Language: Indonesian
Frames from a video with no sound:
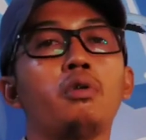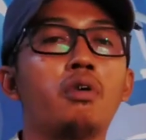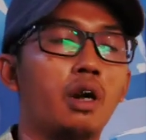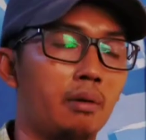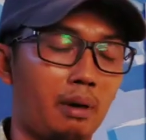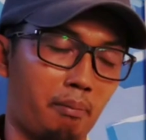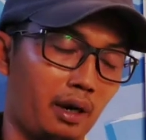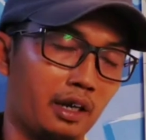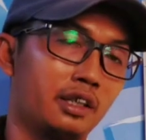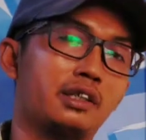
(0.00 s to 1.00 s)
gram,
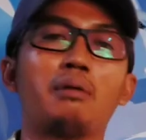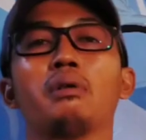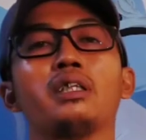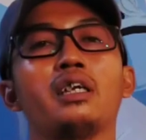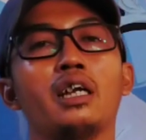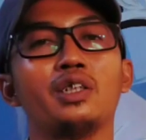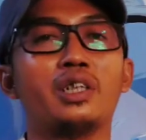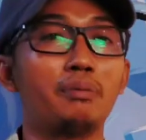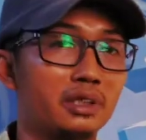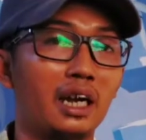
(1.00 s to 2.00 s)
apalagi ditambah
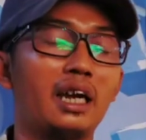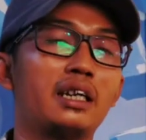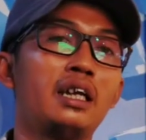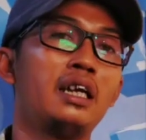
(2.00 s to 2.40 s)
300 gram jangan.